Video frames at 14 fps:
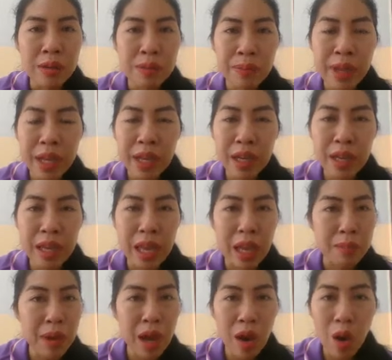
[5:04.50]
ไม่เคยเห็น
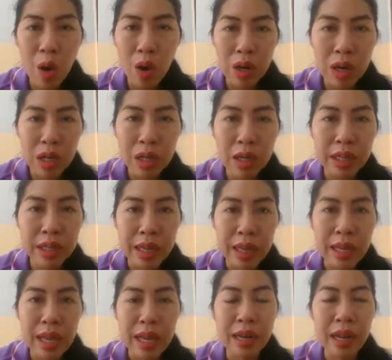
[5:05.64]
มาก่อนเลยอย่างเงี้ย